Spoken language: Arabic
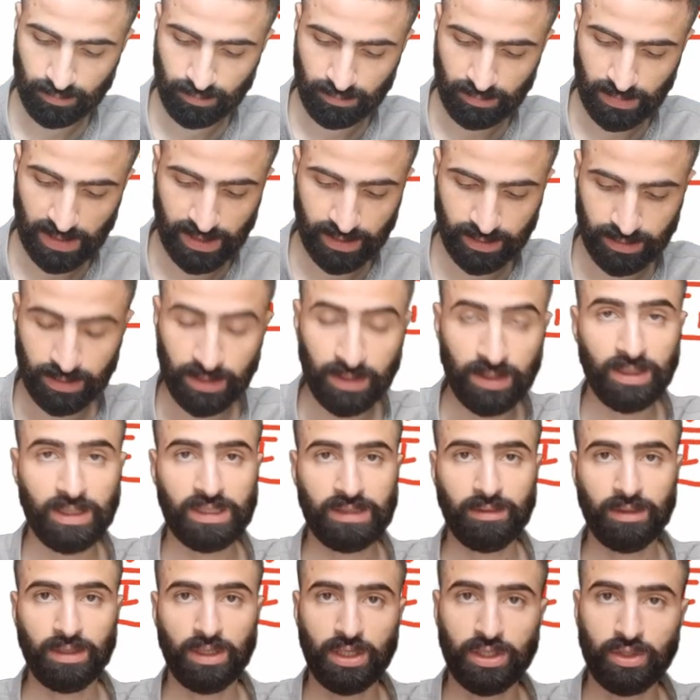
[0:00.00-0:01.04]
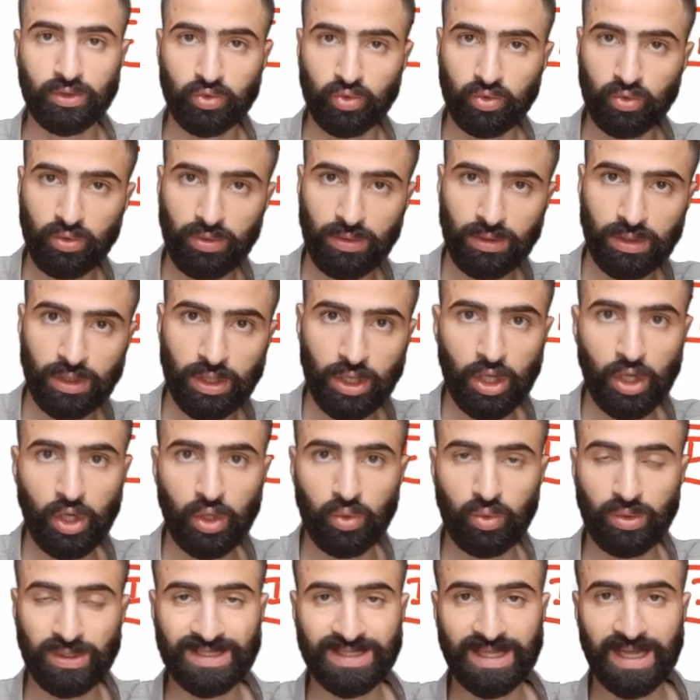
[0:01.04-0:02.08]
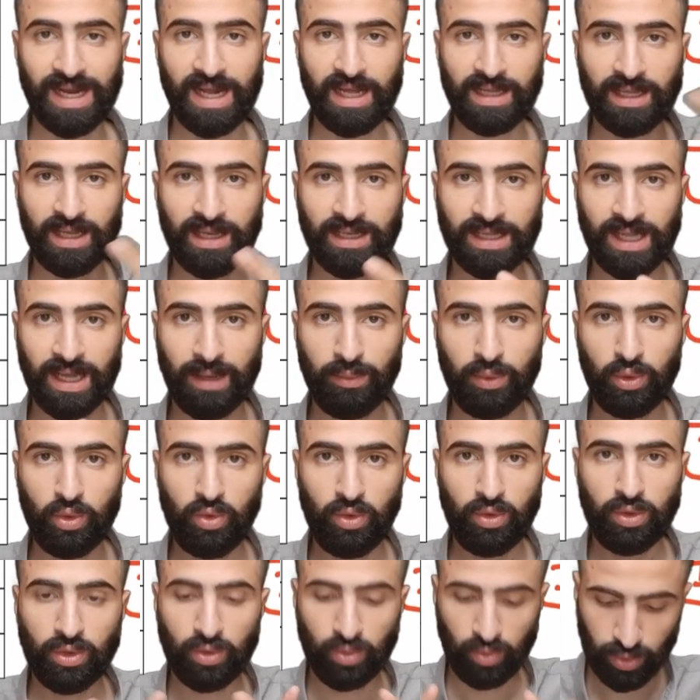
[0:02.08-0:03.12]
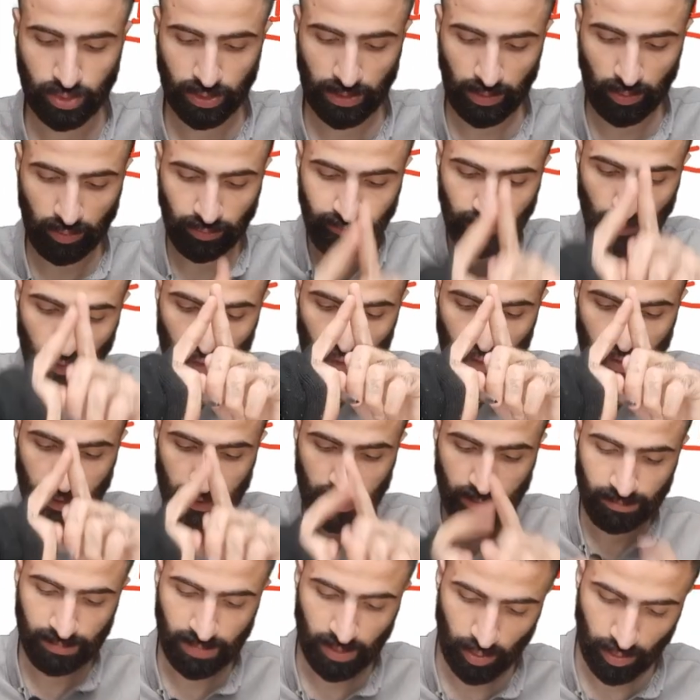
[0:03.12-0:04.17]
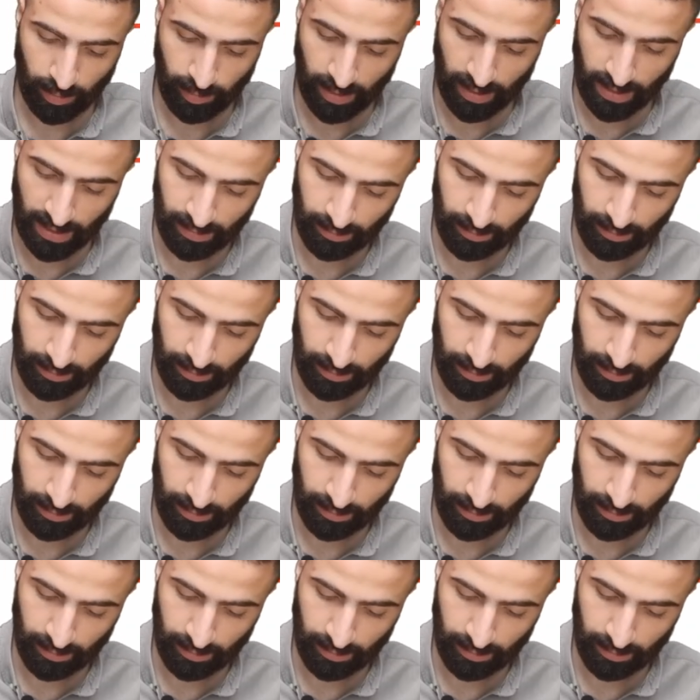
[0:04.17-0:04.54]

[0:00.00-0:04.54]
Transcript: ها يبقى الاي 2 والتلاتة اتقابلوا وطلعوا فوق بقوا 4